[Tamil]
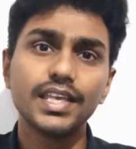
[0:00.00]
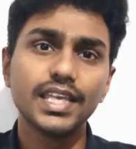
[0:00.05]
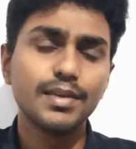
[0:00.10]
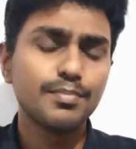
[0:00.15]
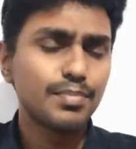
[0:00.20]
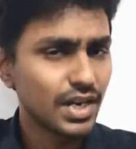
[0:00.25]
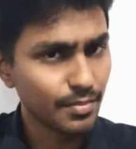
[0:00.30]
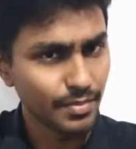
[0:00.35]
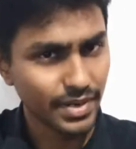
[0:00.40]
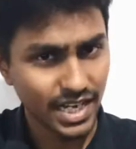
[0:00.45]

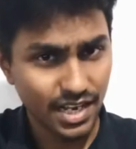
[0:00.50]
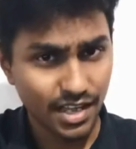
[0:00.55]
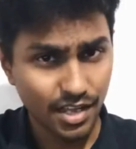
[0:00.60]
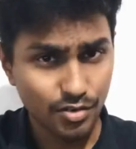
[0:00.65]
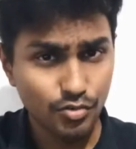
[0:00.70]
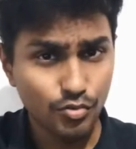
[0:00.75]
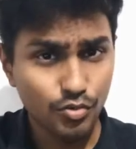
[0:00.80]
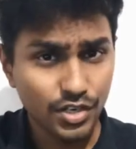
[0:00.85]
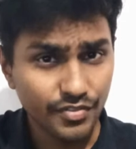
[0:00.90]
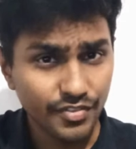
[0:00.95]
இப்போ நம்ம
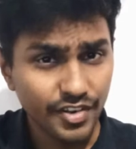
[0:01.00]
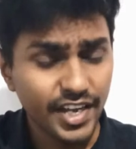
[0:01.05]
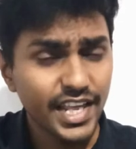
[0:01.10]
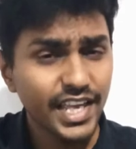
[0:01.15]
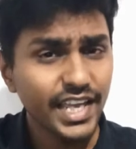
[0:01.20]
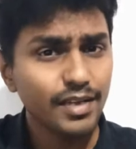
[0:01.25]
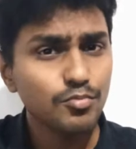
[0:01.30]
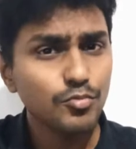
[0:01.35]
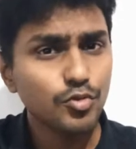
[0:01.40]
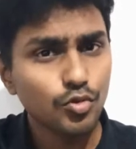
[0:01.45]
எல்லாரும் ஒரு வீடியோ
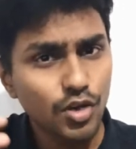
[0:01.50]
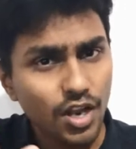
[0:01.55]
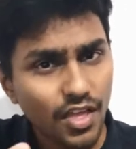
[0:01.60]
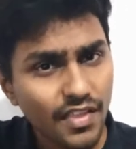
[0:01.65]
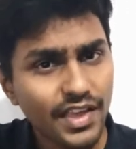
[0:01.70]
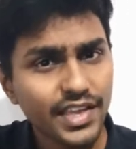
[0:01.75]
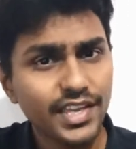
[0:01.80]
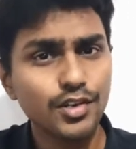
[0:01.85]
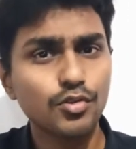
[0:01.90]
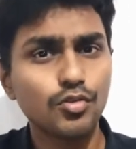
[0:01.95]
கேம்குள்ளே
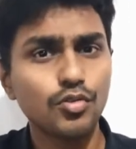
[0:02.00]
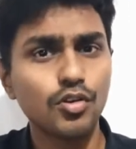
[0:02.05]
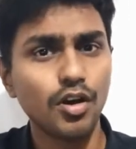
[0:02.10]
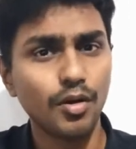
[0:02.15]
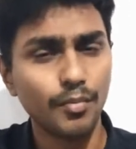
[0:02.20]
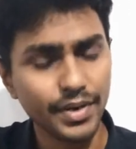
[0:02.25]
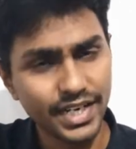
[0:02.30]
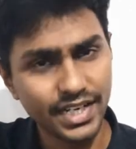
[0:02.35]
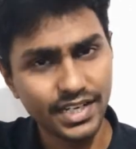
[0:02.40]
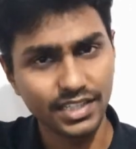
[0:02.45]
தான் இருக்கோம்
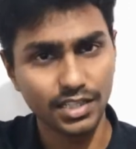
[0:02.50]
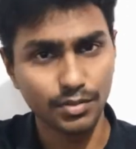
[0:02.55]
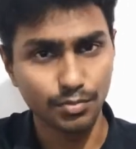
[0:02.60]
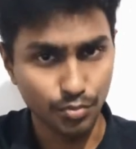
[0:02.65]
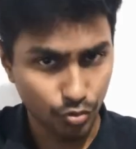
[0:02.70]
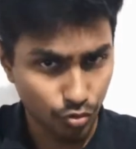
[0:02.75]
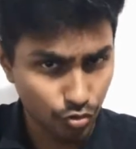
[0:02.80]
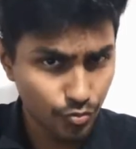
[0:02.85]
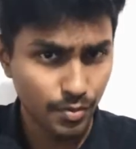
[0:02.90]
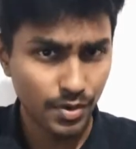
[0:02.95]
அப்படின்றத
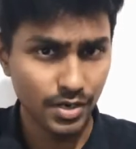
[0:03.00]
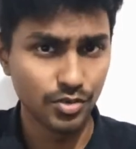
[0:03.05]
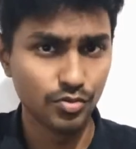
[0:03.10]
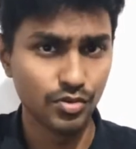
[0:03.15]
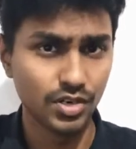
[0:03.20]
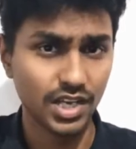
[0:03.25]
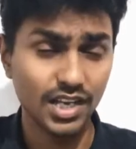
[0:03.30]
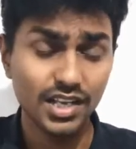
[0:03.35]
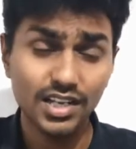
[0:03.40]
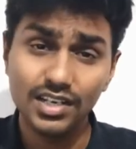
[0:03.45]
ப்ரூவ்
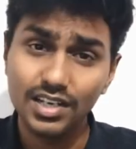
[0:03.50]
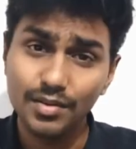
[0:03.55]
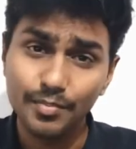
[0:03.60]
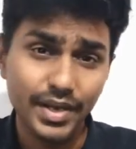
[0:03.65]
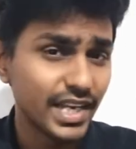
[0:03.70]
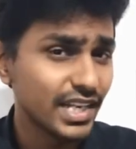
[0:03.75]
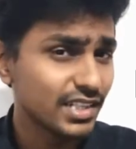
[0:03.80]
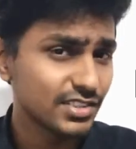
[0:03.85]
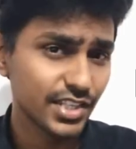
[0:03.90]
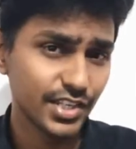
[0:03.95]
பண்ணணும்னா நம்ம
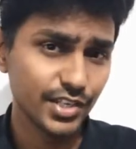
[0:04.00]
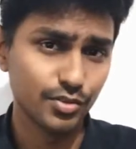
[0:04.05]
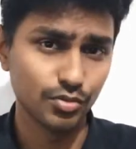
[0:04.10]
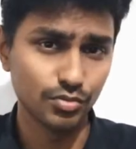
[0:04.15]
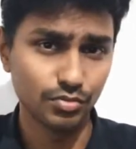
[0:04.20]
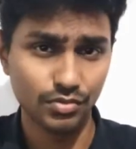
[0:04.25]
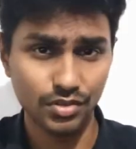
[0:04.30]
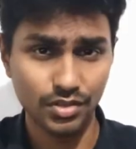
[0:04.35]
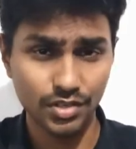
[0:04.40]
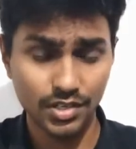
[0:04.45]
என்ன செய்யணும்
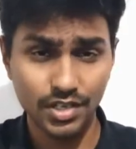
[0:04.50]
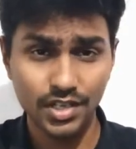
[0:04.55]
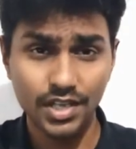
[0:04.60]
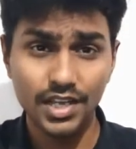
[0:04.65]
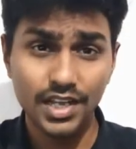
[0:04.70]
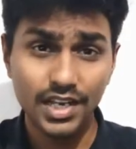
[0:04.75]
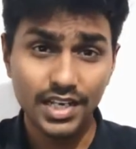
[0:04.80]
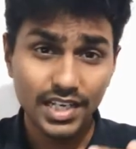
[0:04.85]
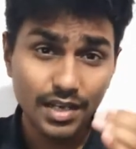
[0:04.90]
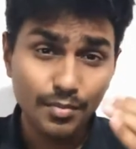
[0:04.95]

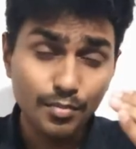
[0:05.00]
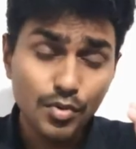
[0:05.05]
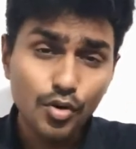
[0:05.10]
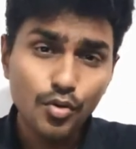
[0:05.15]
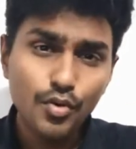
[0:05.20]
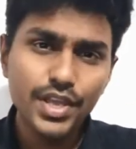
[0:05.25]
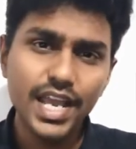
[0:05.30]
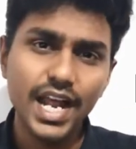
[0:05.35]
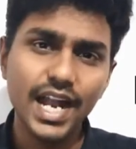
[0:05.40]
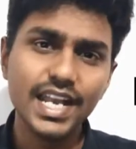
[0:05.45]

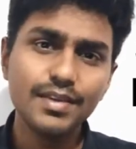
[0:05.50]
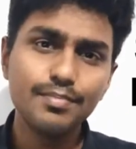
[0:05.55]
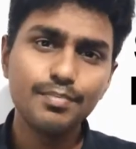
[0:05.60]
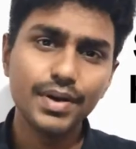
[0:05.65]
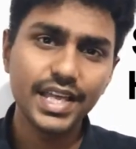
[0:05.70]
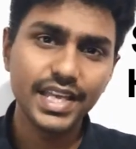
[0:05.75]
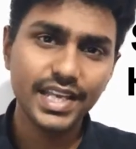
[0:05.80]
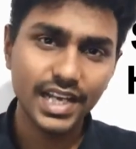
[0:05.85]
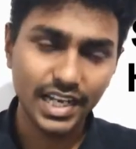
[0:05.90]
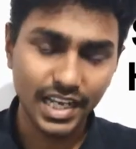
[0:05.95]
நம்மளுடைய
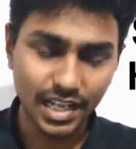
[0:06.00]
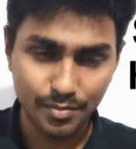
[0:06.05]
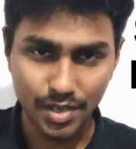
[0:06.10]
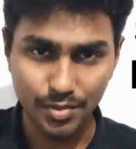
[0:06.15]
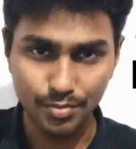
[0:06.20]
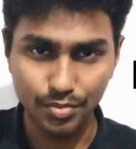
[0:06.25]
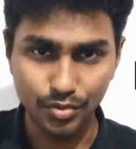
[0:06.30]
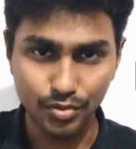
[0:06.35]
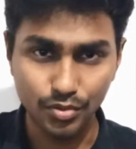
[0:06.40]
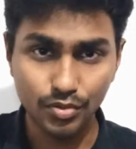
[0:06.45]
அடிப்படை
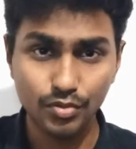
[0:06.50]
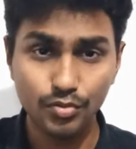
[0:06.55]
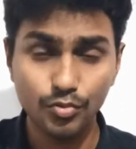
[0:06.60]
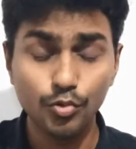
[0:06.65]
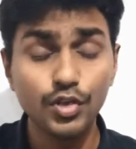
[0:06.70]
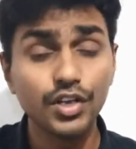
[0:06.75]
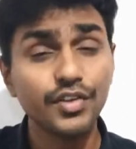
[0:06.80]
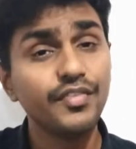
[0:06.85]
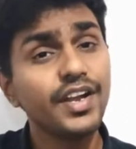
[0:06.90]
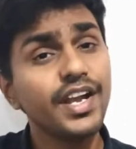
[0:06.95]
கட்டமைப்பும்
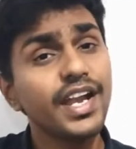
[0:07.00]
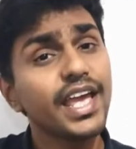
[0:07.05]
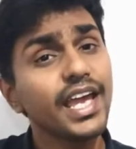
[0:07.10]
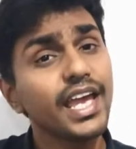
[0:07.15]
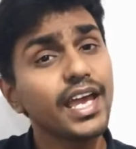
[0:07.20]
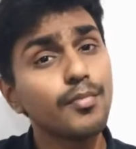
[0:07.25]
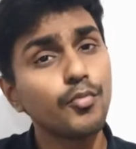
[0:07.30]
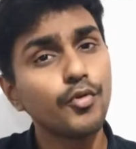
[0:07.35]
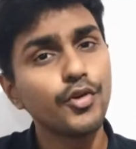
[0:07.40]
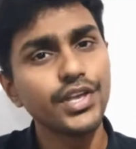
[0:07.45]
ஒரு வீடியோ
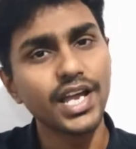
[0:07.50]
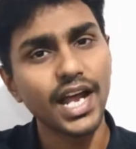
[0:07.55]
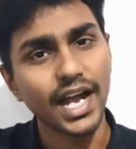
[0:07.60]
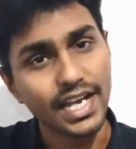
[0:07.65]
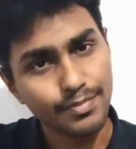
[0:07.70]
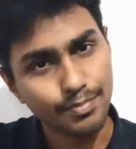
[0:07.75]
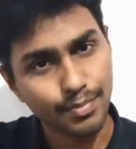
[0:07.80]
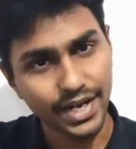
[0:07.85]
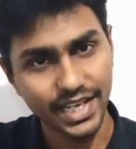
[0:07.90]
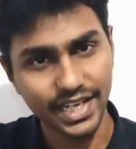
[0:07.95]
கேமுடைய
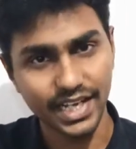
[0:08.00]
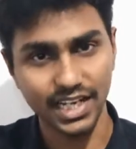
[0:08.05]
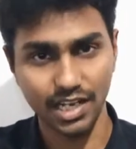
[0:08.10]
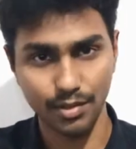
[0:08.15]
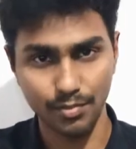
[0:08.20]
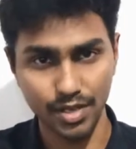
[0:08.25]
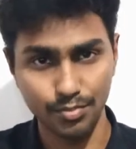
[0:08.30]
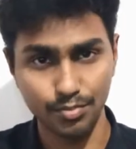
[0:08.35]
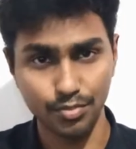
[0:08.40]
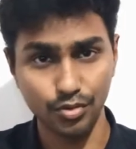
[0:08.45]
அடிப்படை
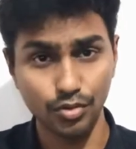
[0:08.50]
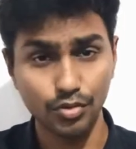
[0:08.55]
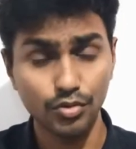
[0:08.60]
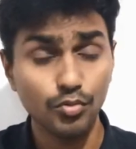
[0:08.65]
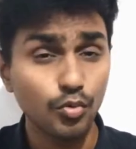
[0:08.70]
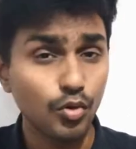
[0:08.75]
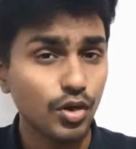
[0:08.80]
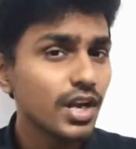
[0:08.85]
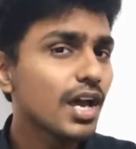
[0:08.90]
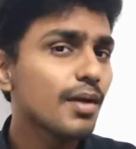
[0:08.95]
கட்டமைப்பும்
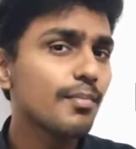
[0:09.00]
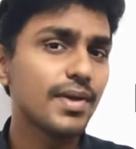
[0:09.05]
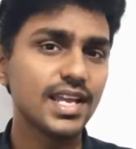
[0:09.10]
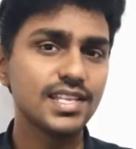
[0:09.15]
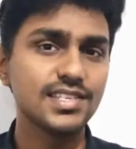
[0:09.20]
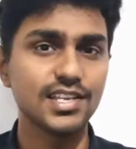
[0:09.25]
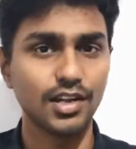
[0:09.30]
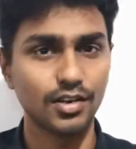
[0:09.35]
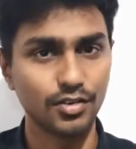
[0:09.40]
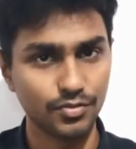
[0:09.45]
ஒன்றா
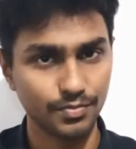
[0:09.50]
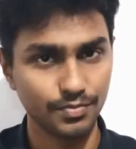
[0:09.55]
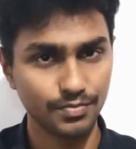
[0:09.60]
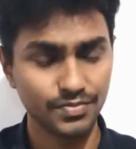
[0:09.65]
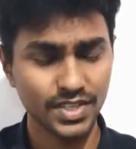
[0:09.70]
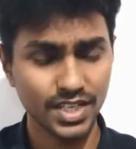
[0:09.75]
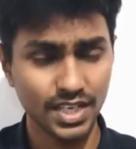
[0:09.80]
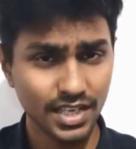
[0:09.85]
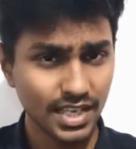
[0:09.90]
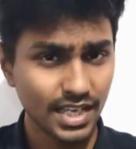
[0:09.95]
மேட்ச் ஆகணும்
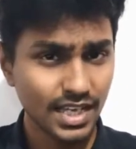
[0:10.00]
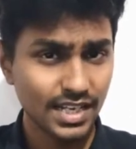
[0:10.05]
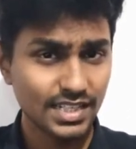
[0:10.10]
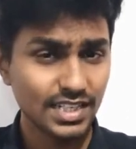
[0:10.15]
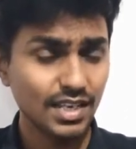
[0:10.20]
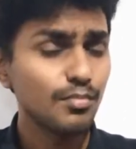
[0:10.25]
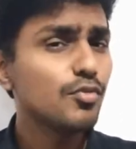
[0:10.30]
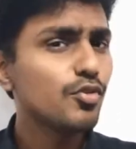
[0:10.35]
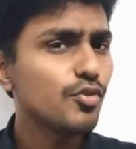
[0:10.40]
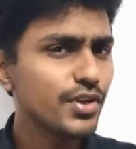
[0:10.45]

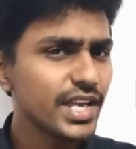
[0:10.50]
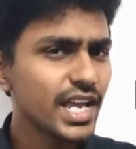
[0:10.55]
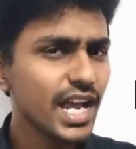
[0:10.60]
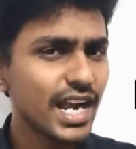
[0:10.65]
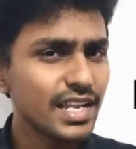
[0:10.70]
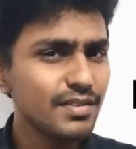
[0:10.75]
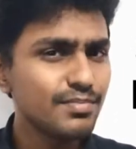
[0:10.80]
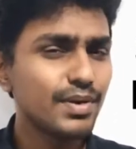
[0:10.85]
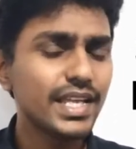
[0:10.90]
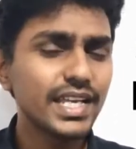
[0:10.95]
நம்மளுடைய
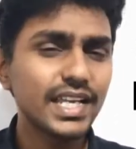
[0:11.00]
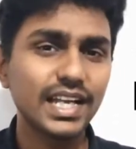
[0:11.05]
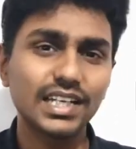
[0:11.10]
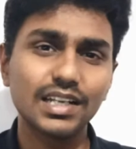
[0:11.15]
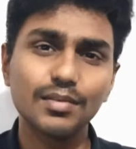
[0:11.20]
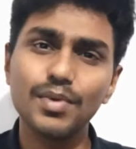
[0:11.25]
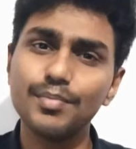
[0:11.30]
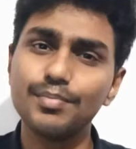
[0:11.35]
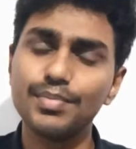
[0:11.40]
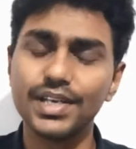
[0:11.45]
அடிப்படை
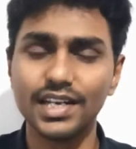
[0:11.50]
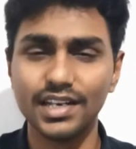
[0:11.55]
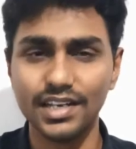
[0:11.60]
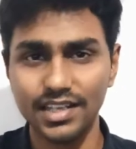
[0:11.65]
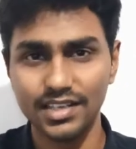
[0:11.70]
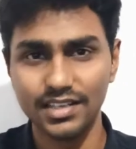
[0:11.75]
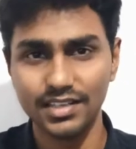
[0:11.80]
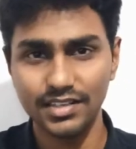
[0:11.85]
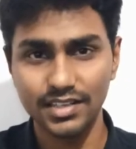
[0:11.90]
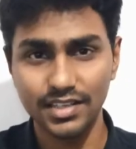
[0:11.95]
கட்டமைப்பு என்ன
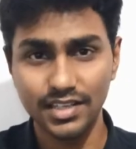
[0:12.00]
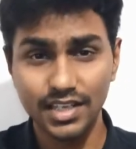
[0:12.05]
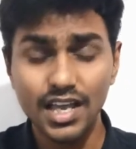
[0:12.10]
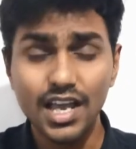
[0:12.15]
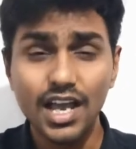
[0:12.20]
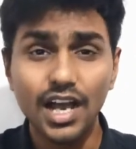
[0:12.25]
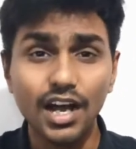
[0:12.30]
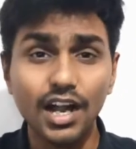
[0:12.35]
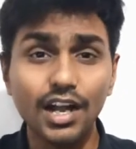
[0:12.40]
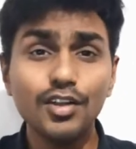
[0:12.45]

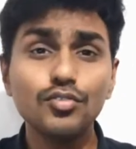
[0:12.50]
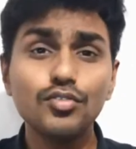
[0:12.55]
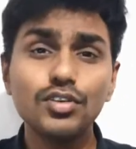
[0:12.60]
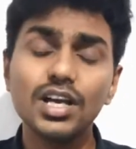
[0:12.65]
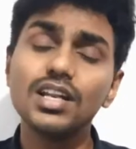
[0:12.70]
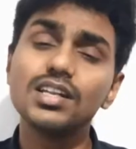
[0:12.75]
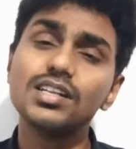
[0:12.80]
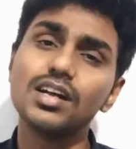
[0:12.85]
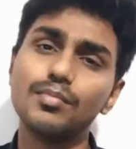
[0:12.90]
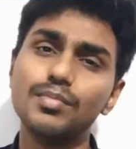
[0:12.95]

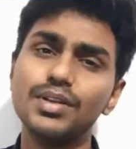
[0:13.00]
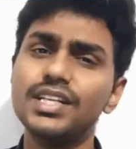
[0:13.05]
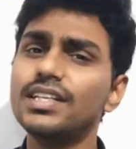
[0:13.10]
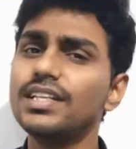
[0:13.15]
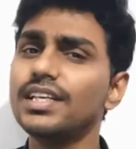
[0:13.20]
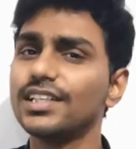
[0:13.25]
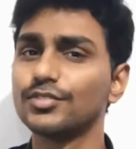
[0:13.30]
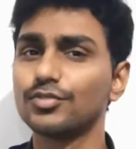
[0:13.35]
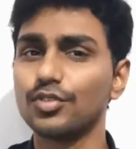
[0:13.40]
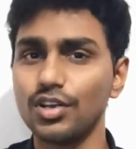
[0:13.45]
அணுக்கள் அப்படின்னு
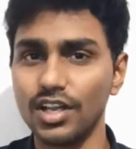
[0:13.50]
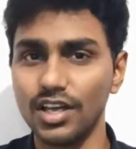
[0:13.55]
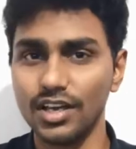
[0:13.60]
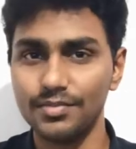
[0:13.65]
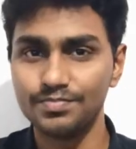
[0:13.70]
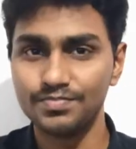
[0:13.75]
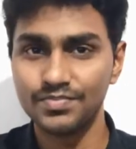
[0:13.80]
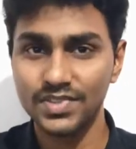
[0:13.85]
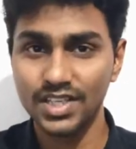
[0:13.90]
நீங்கள் சொல்லலாம்